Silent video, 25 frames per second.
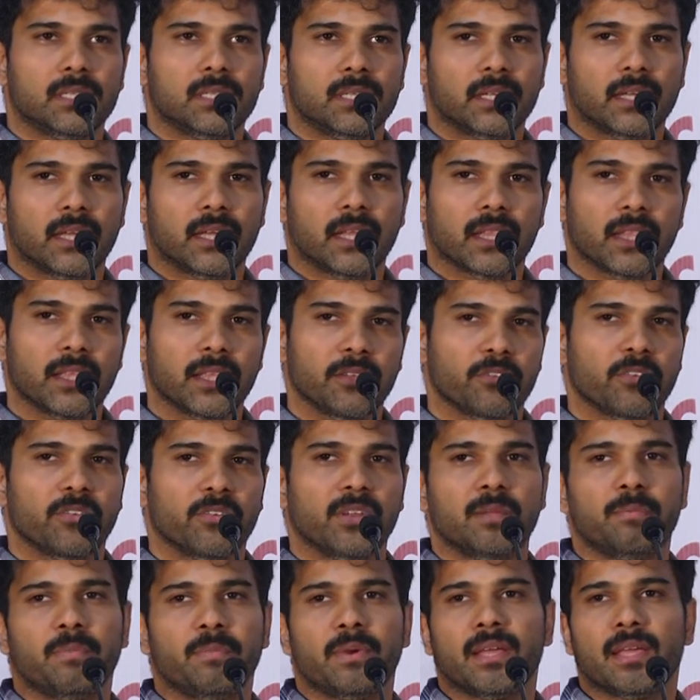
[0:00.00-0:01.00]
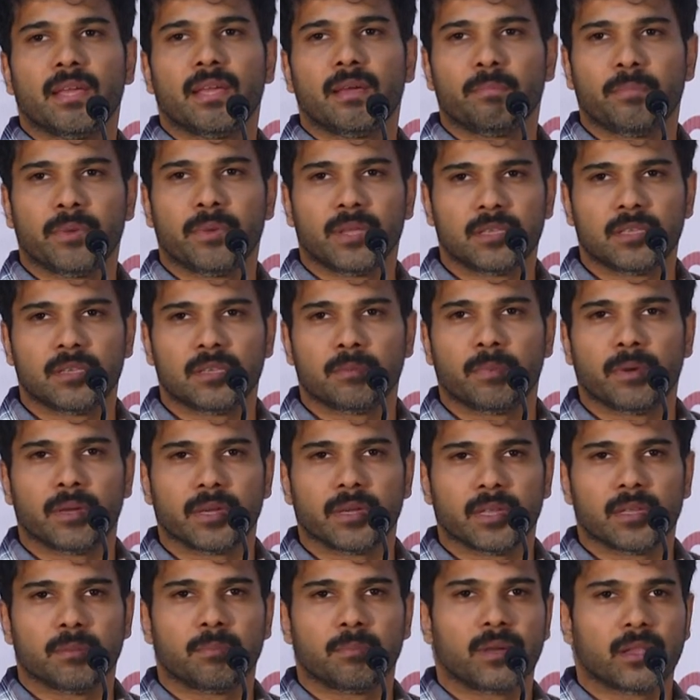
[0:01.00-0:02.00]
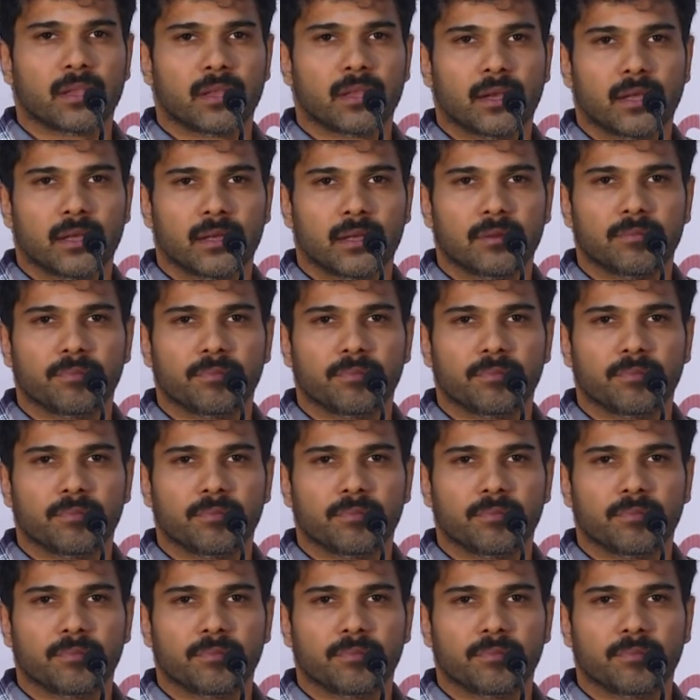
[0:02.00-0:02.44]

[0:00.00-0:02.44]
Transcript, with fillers: இருக்கிறத இவங்க வெளிப்படையாக பேசியிருப்பாங்க இந்த படத்தில்